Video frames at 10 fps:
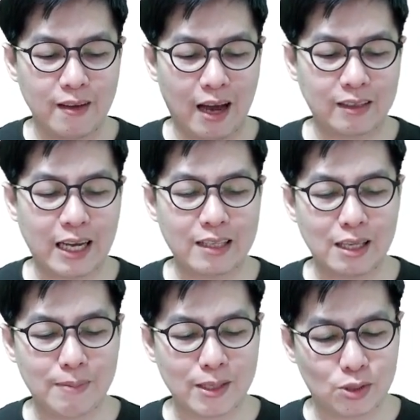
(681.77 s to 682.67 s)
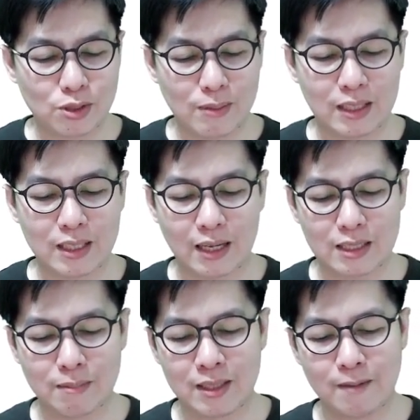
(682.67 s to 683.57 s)
好，那这本书里面提到
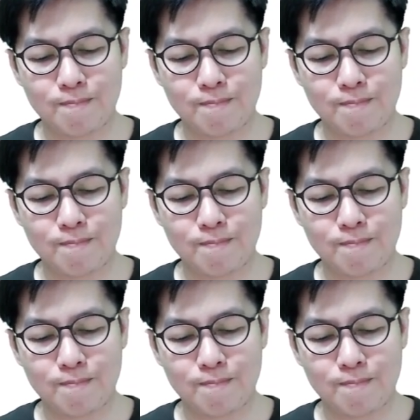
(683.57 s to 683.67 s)
什么呢？